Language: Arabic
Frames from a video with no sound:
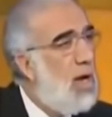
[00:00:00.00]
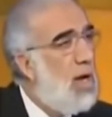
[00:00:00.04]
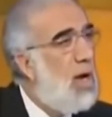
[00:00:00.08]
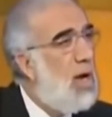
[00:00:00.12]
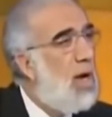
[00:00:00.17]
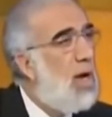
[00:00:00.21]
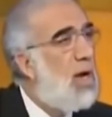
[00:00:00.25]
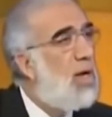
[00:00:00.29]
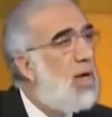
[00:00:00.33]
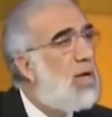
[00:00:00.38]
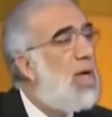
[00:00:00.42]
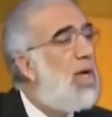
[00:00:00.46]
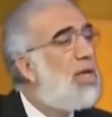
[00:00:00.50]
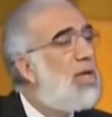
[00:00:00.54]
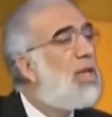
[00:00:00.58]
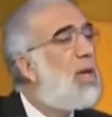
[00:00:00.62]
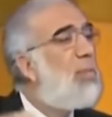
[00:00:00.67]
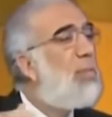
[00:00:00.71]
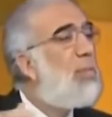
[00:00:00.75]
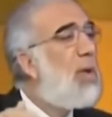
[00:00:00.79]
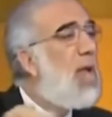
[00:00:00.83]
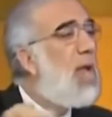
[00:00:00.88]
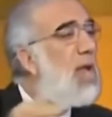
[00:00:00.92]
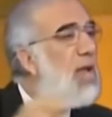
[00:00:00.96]

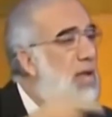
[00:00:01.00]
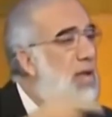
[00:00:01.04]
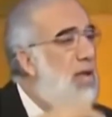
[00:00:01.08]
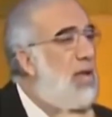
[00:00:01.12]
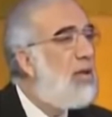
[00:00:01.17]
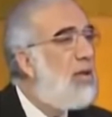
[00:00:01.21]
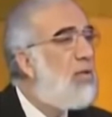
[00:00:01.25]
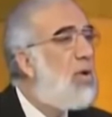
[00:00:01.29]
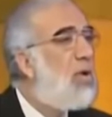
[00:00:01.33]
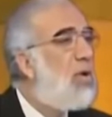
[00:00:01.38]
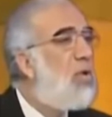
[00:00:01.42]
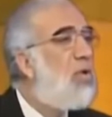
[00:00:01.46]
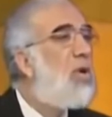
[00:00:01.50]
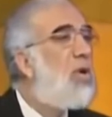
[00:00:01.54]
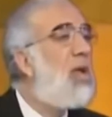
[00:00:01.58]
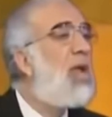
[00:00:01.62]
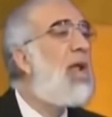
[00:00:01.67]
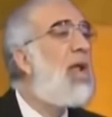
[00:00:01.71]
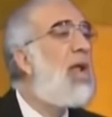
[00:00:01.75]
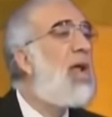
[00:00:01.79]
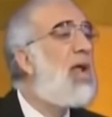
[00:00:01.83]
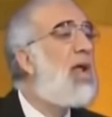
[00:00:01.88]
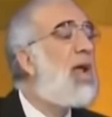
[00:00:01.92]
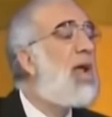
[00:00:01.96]
اجبنني وقلنا لا
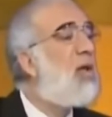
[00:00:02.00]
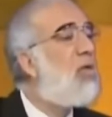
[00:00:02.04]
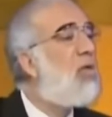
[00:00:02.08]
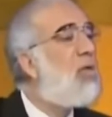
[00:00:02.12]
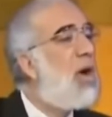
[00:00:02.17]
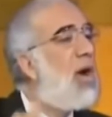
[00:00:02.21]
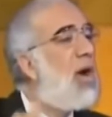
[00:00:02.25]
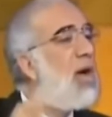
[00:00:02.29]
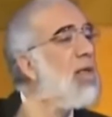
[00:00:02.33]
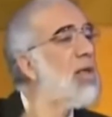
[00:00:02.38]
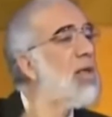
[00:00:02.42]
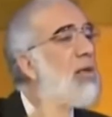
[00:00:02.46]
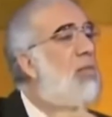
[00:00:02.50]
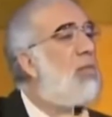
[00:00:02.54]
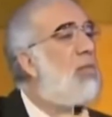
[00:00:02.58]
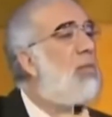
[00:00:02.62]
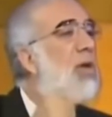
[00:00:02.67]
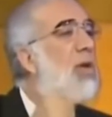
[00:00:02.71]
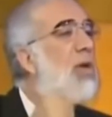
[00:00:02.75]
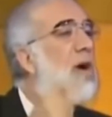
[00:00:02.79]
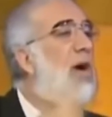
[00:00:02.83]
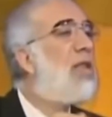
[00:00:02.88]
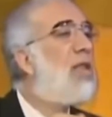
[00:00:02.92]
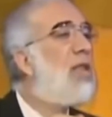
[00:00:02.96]
نحن خدم من
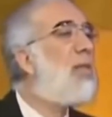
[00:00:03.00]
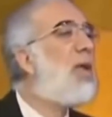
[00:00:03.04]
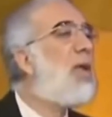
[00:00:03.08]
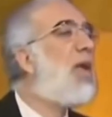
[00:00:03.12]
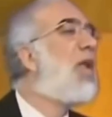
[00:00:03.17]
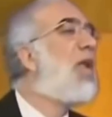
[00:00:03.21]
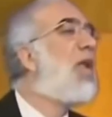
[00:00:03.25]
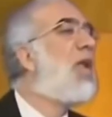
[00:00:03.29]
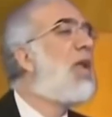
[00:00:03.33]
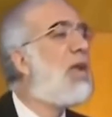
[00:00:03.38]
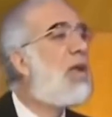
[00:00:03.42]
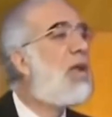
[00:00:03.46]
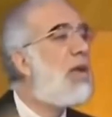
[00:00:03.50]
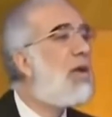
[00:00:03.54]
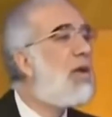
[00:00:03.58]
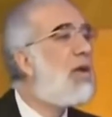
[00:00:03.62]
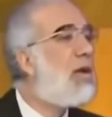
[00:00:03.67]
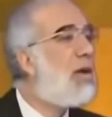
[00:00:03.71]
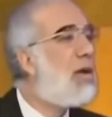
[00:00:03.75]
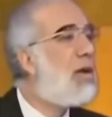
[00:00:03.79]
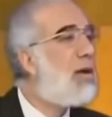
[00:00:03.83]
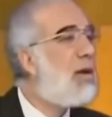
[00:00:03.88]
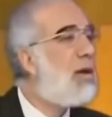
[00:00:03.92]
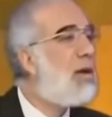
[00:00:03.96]
خدمهن
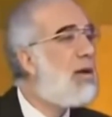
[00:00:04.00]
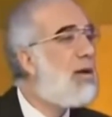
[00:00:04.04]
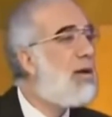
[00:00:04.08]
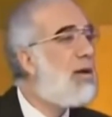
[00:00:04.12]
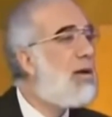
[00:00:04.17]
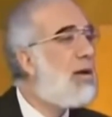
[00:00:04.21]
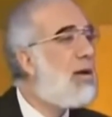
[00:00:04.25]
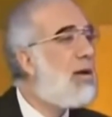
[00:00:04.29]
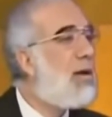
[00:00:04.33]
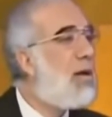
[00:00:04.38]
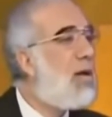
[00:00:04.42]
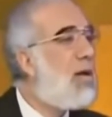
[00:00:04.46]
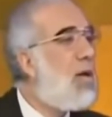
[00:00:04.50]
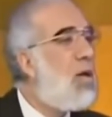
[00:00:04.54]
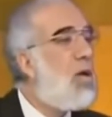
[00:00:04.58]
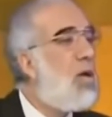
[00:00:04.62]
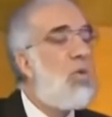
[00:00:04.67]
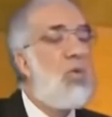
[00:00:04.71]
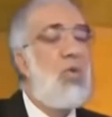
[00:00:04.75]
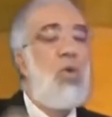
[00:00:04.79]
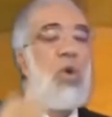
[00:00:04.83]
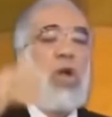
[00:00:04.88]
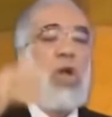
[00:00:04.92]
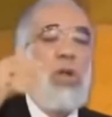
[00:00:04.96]
يا سلام
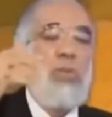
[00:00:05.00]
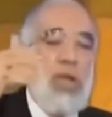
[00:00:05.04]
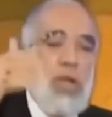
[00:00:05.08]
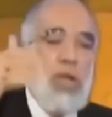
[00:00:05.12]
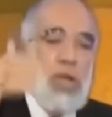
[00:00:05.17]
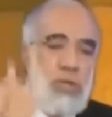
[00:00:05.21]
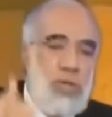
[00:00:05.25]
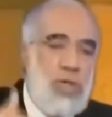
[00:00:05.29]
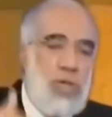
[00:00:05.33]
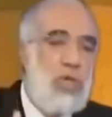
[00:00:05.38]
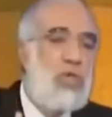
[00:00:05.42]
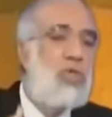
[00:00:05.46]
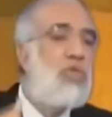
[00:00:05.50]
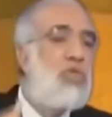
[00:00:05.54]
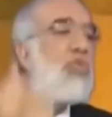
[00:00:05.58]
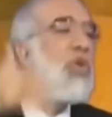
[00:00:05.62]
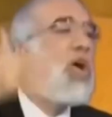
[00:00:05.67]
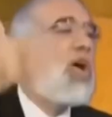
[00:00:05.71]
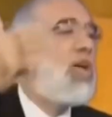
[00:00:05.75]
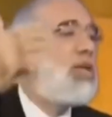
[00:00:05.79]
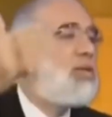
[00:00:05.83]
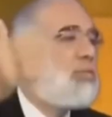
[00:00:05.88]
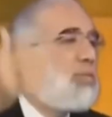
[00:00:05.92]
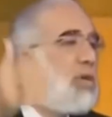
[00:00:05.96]
كل ما يمشي يشوف
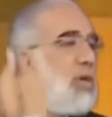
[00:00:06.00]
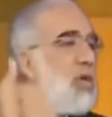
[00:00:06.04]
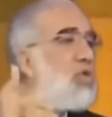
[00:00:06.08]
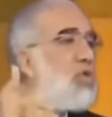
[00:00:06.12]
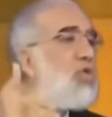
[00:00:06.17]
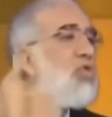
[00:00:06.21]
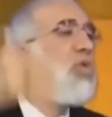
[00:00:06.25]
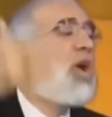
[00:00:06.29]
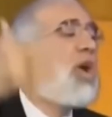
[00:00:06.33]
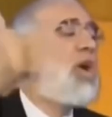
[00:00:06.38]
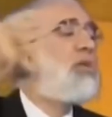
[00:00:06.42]
اجمل يشوف اجمل